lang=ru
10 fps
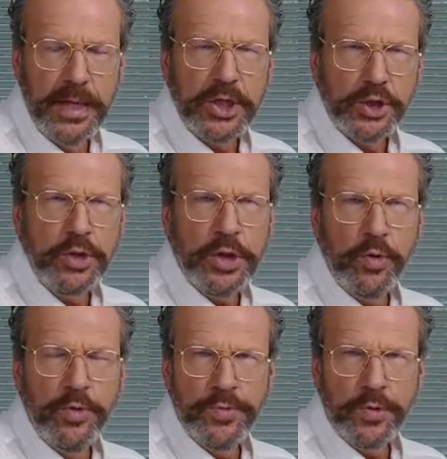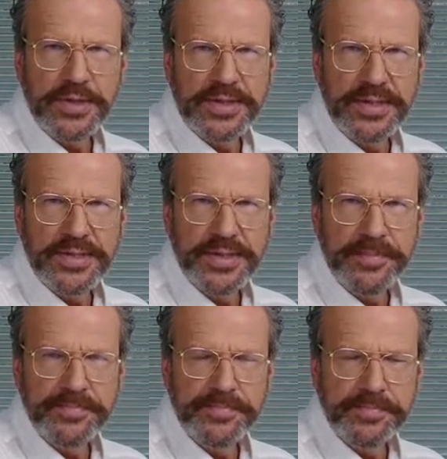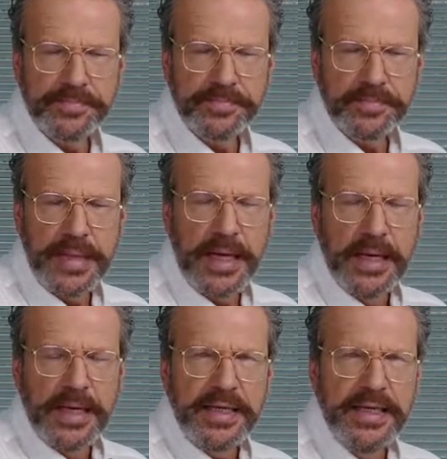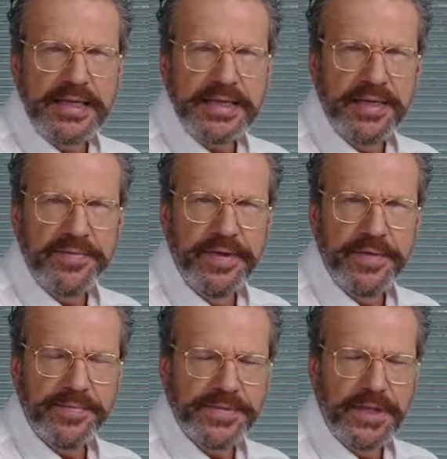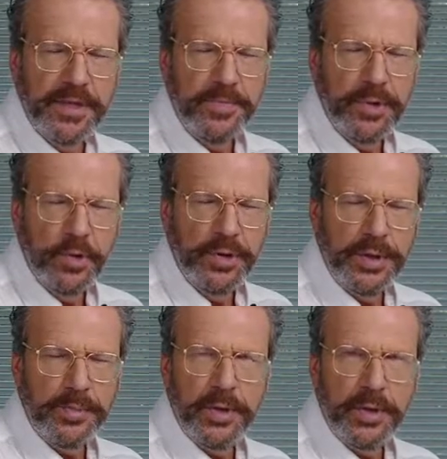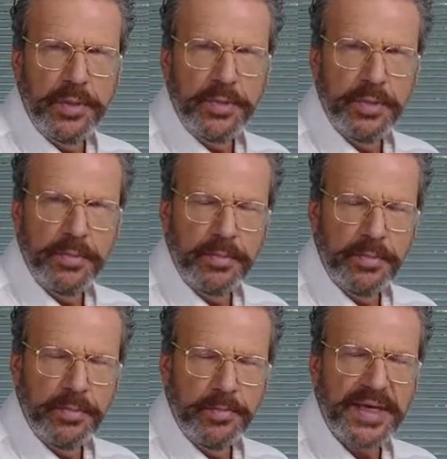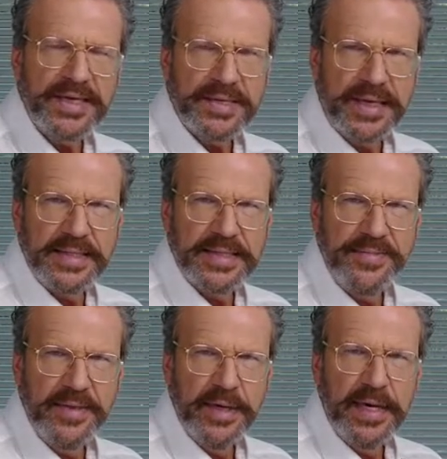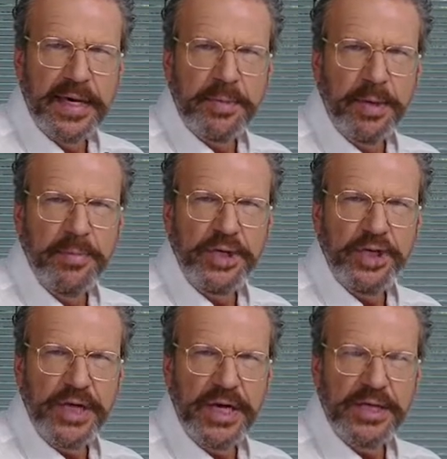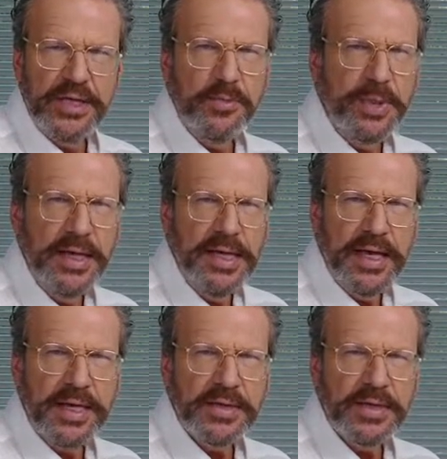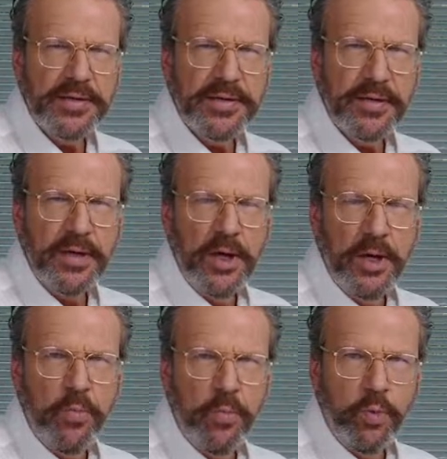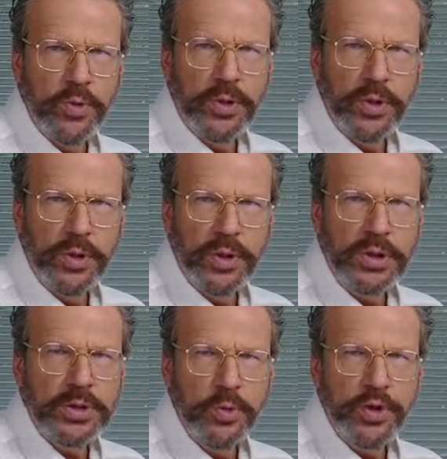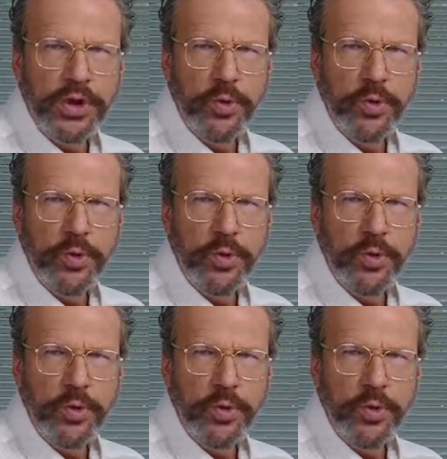Что такое флуоресценция? Если вы в затемненном э, пространстве помещаете бриллианты под излучи...